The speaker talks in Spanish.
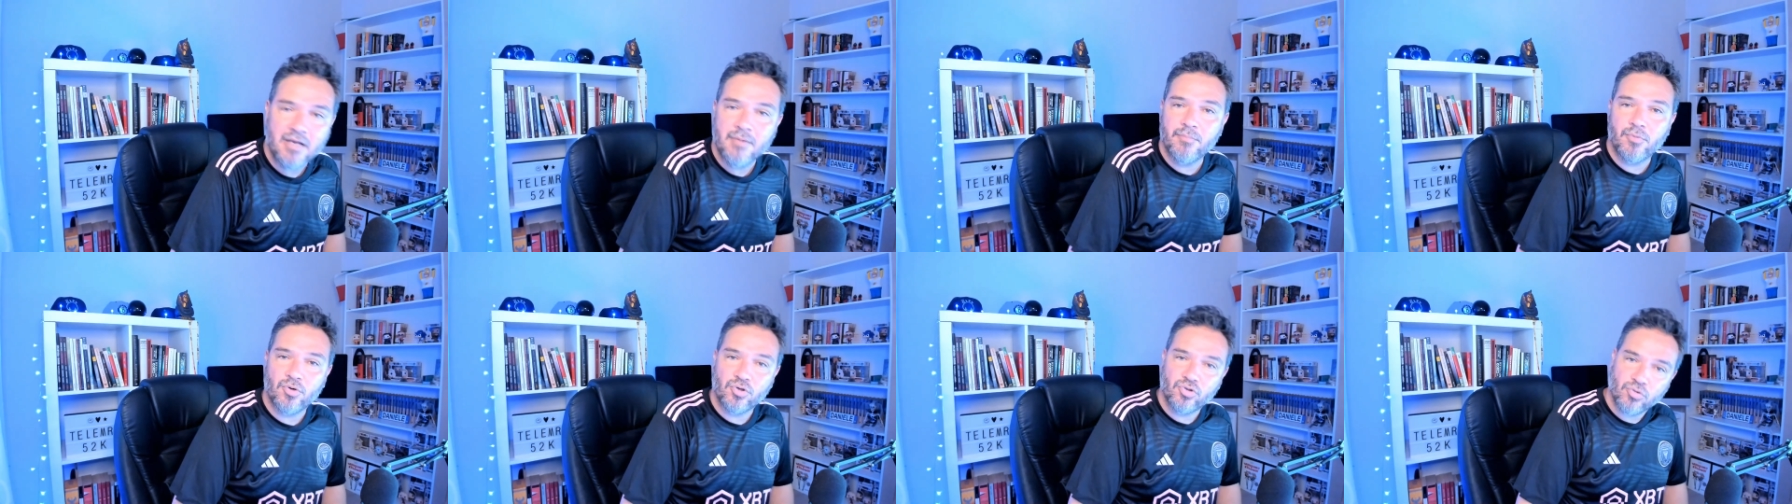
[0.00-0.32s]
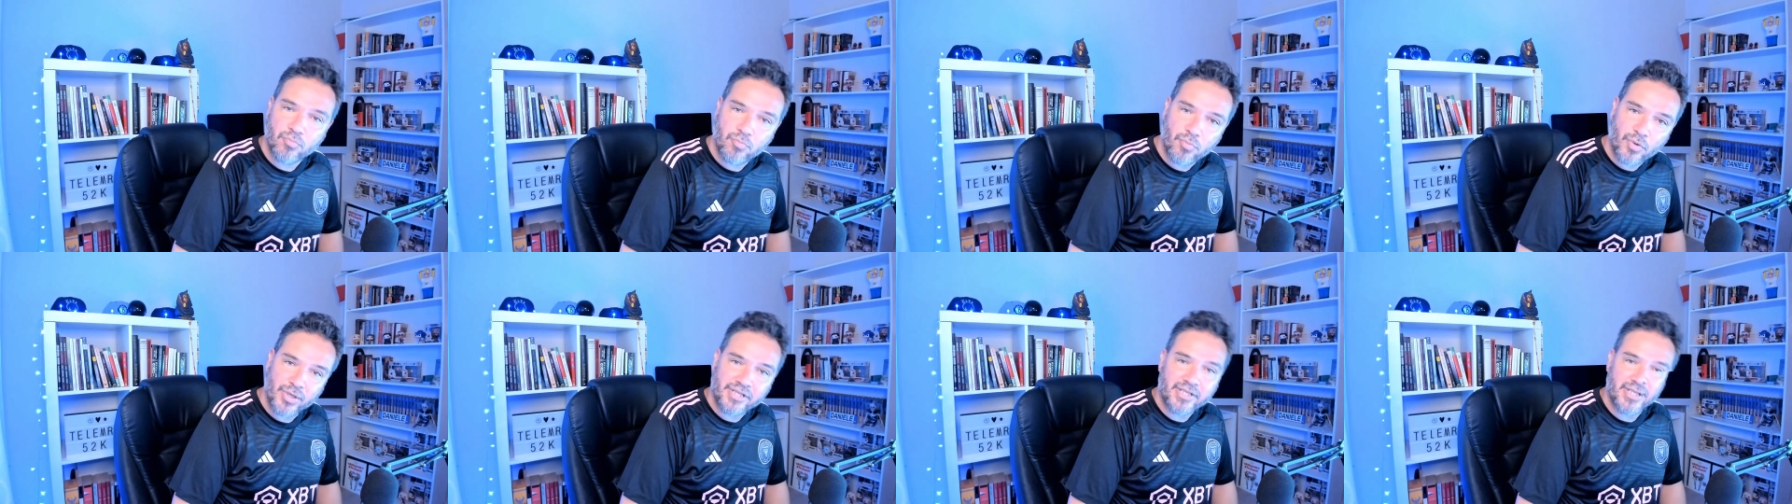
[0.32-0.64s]
por
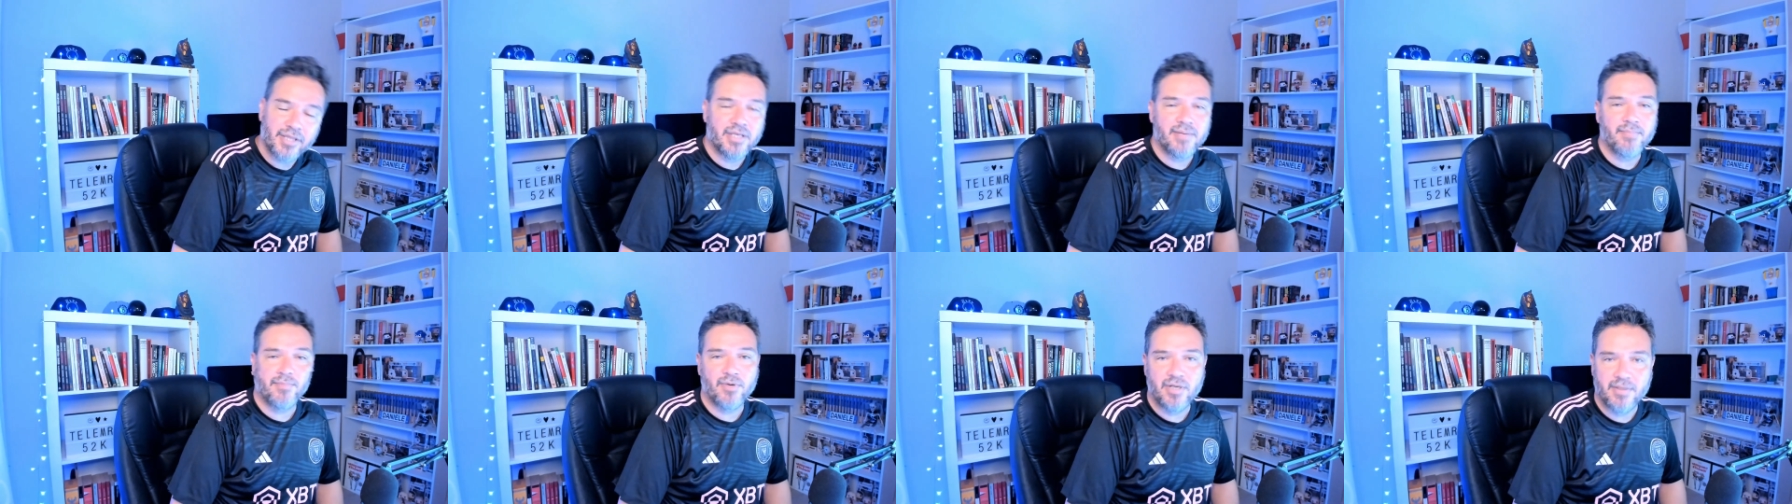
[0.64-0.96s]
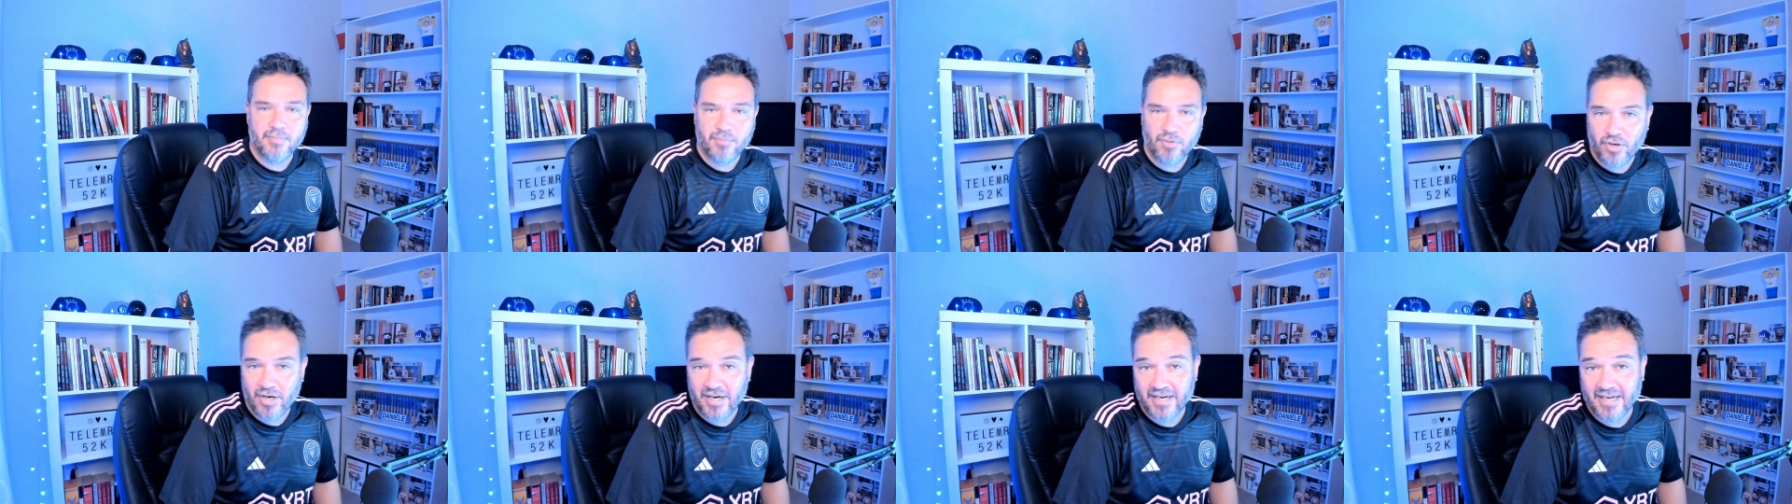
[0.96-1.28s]
supuesto, ni
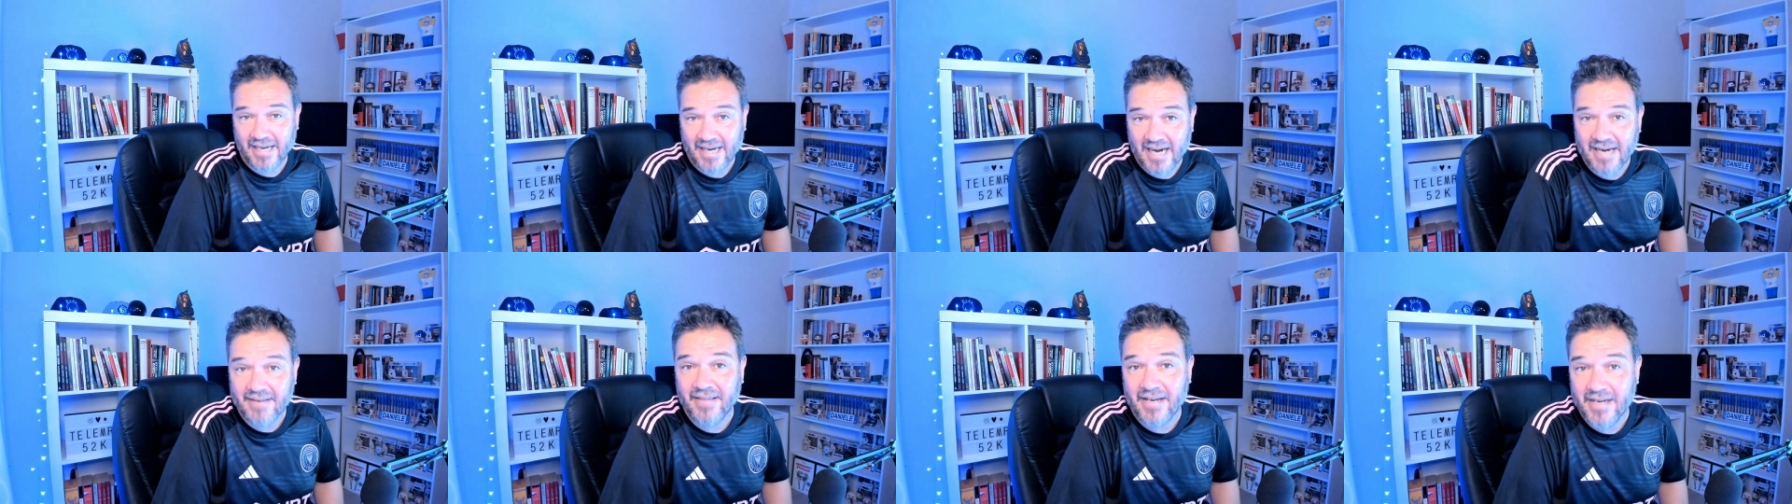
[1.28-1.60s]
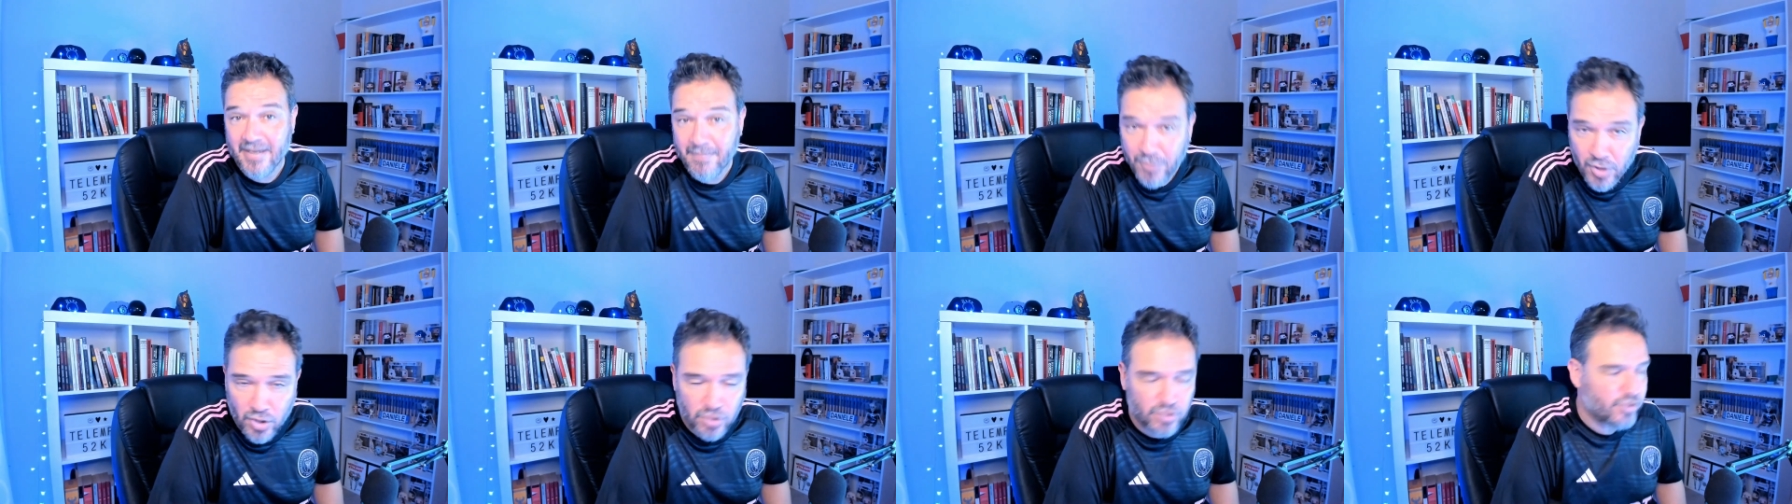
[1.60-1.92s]
con el canal
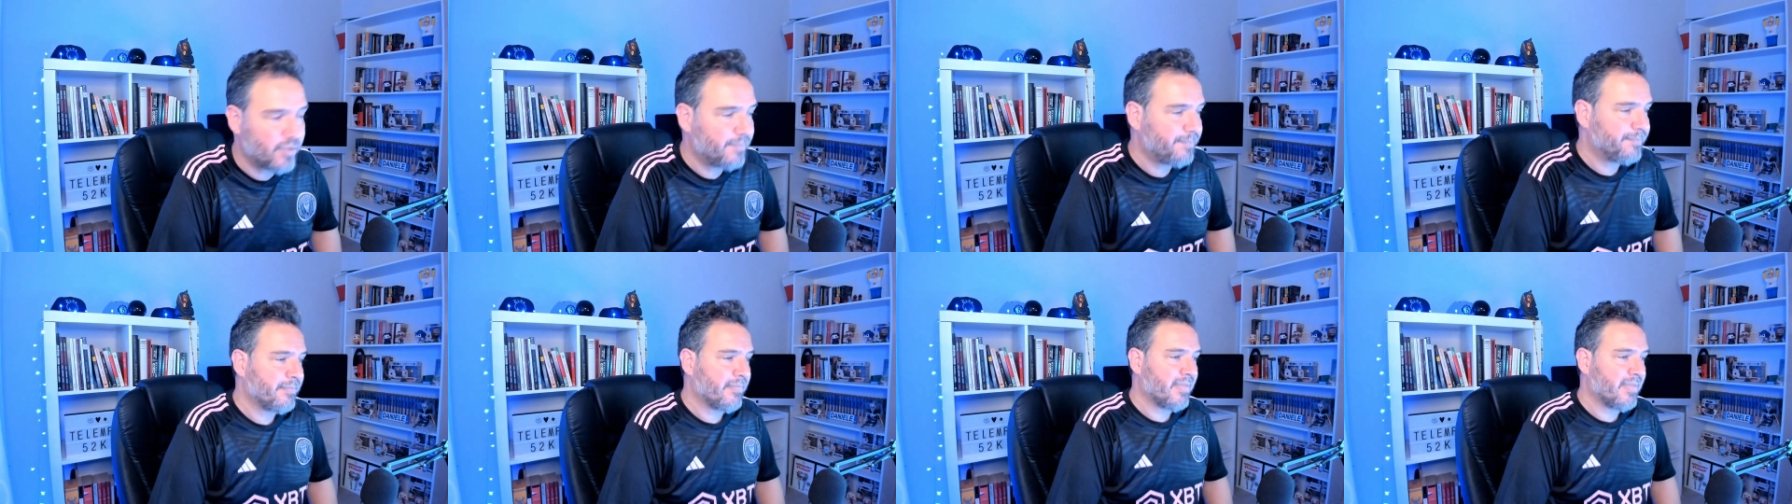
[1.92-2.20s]
Dani Blogs.